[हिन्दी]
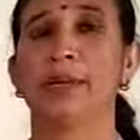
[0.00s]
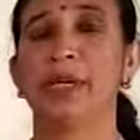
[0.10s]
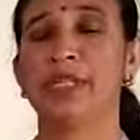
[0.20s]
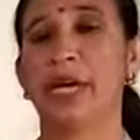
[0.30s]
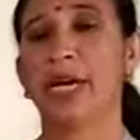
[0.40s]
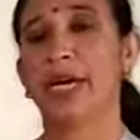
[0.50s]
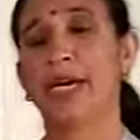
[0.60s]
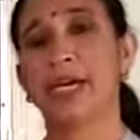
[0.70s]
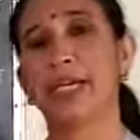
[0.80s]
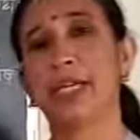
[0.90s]
बताया
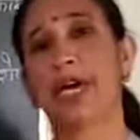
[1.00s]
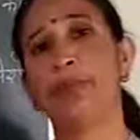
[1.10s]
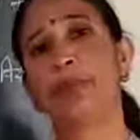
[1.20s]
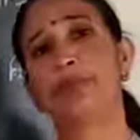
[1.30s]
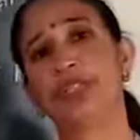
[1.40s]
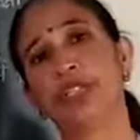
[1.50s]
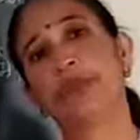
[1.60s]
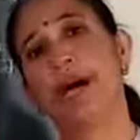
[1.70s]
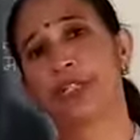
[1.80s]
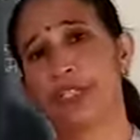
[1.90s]
है कि हमें उसी
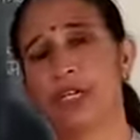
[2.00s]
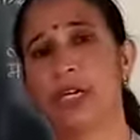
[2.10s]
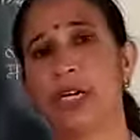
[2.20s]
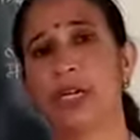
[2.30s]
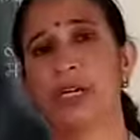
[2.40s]
भाषा का